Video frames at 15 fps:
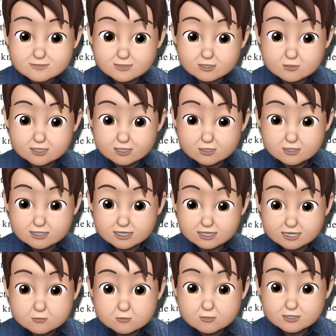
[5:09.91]
여기
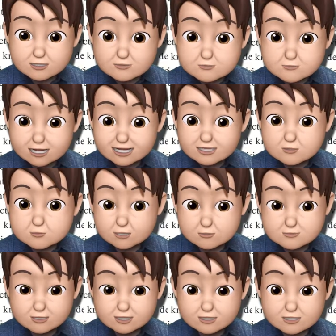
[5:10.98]
나왔잖아. 훨씬 많은
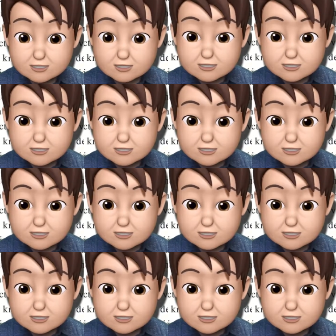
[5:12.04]
과업들.